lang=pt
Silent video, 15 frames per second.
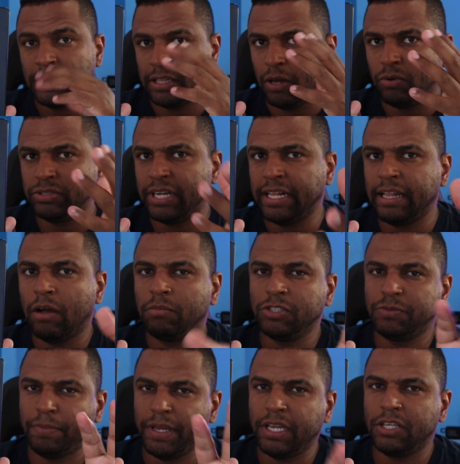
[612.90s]
Então já dá uma
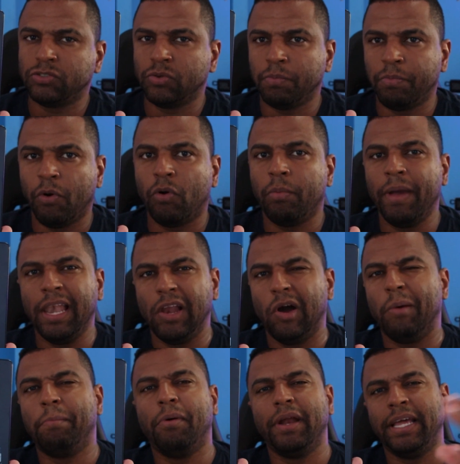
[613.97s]
experiência um pouco
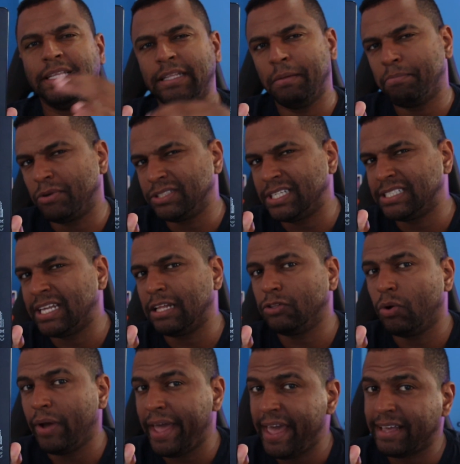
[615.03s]
melhor, porém tem
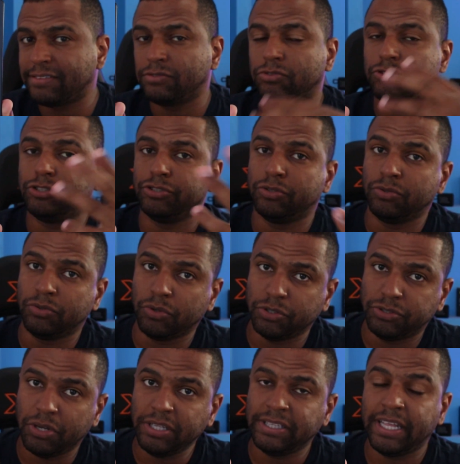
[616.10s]
processador Exynos de
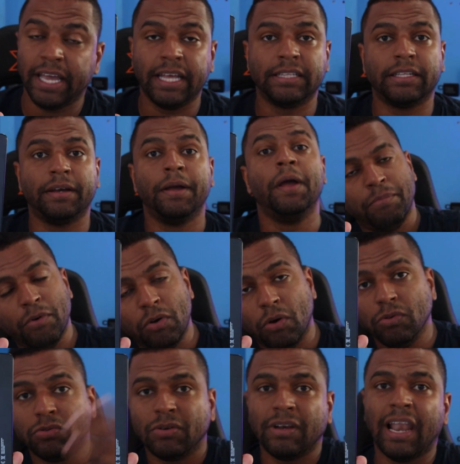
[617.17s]
1280. Por
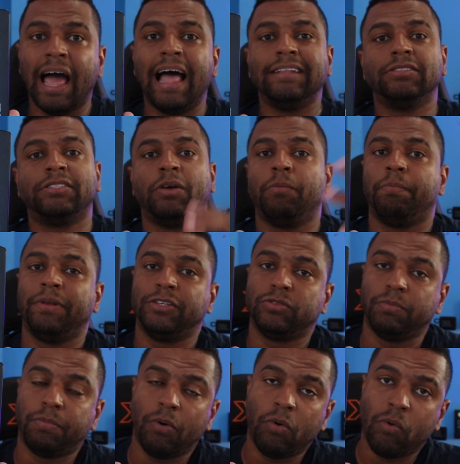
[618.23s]
outro lado, tem um preço
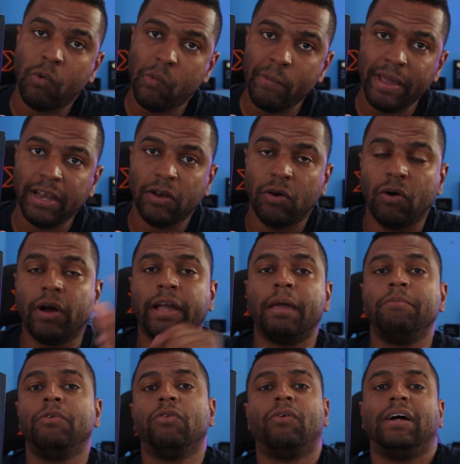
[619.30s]
um pouco menor, que é
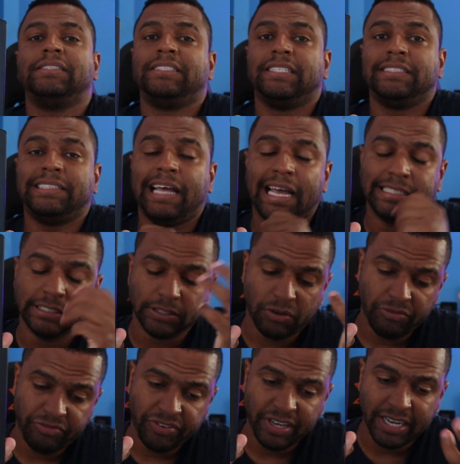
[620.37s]
R$ 1.400.
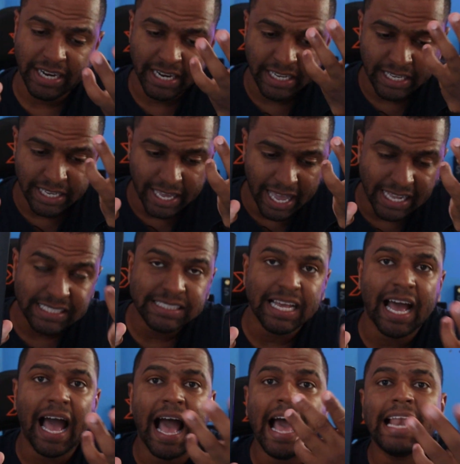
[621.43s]
Então fica aí
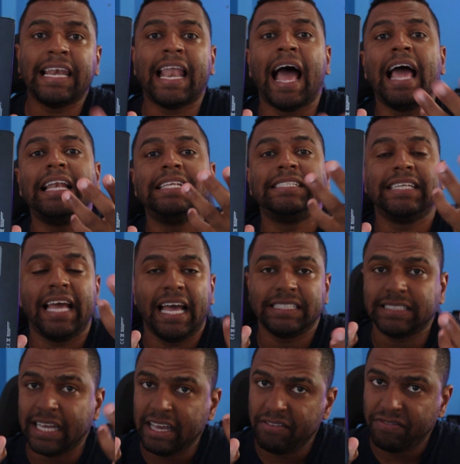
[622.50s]
essa análise,
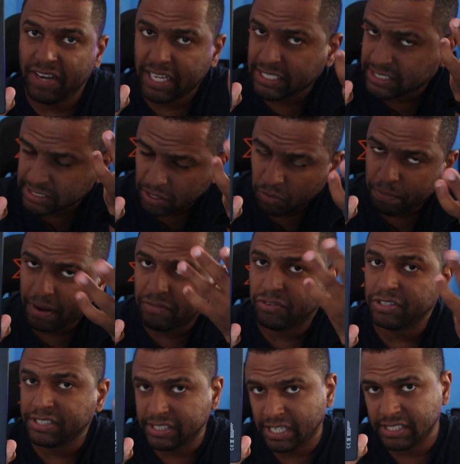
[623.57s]
essa reflexão para
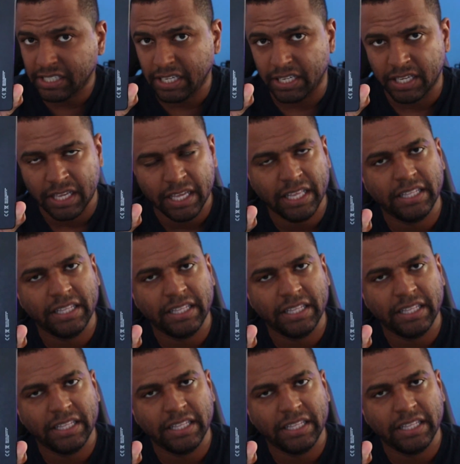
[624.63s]
vocês aí.